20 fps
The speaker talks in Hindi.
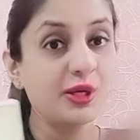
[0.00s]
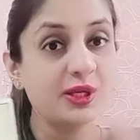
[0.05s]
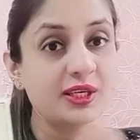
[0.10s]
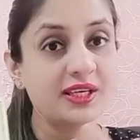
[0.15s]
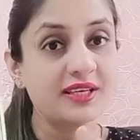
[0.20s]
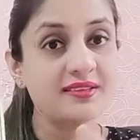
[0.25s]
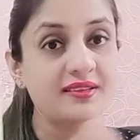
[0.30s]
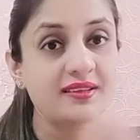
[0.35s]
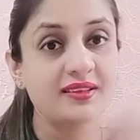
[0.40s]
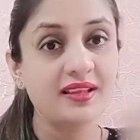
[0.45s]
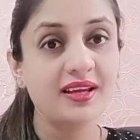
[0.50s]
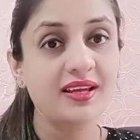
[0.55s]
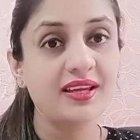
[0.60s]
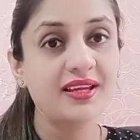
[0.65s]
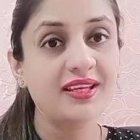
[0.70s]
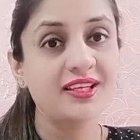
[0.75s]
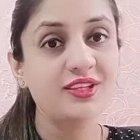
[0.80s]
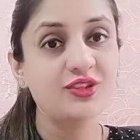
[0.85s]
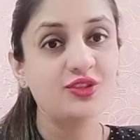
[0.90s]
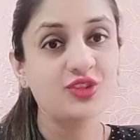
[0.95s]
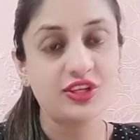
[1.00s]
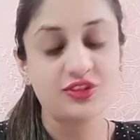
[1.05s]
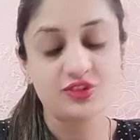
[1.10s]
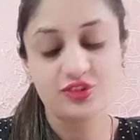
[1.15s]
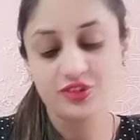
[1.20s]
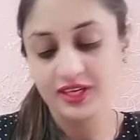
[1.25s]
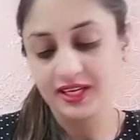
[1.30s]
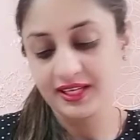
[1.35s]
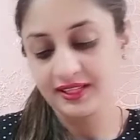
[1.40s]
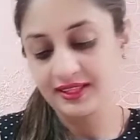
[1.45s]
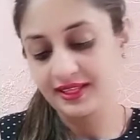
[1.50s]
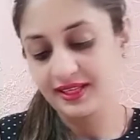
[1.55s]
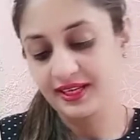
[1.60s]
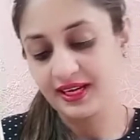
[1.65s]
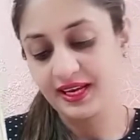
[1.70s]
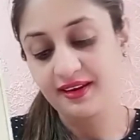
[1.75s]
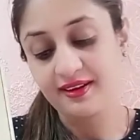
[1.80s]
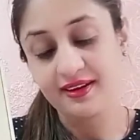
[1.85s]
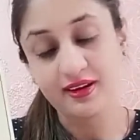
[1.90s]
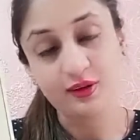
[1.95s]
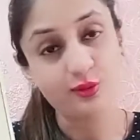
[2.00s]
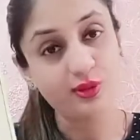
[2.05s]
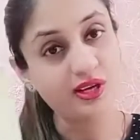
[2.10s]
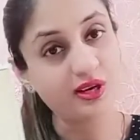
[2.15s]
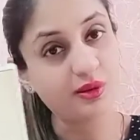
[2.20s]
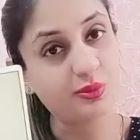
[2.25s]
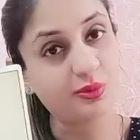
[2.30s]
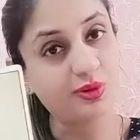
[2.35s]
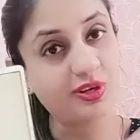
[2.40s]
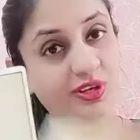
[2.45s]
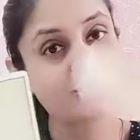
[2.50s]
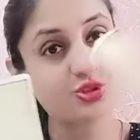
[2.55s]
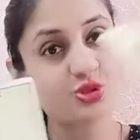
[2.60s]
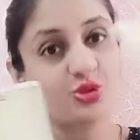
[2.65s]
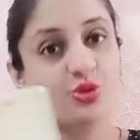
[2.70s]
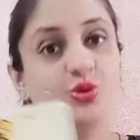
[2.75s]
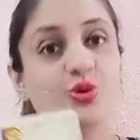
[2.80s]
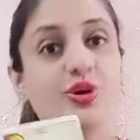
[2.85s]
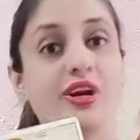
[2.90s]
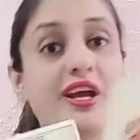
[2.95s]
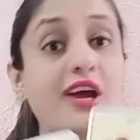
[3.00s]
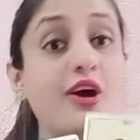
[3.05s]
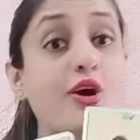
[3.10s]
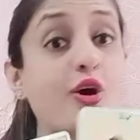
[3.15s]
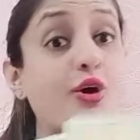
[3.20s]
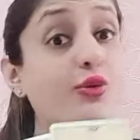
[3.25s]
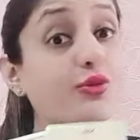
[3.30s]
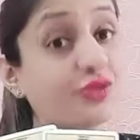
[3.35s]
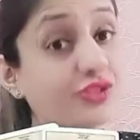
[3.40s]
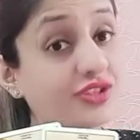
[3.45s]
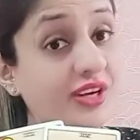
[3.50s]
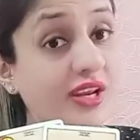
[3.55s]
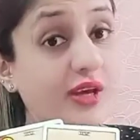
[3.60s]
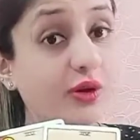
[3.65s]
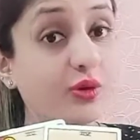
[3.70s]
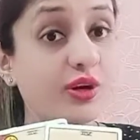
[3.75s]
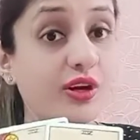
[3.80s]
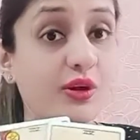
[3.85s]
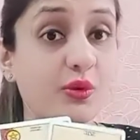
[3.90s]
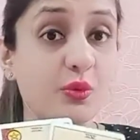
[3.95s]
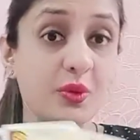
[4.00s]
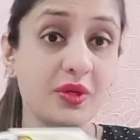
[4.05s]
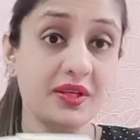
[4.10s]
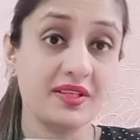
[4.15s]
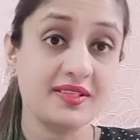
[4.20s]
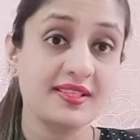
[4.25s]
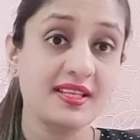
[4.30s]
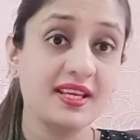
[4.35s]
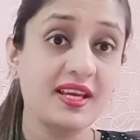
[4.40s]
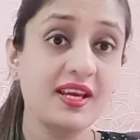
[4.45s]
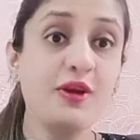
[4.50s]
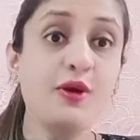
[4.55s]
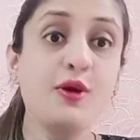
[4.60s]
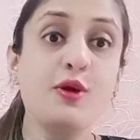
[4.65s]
किसी तरीके की चेंज नहीं दिख रहा है रेगुलर वर्क शो हो रहा है और उस रेगुलर वर्क से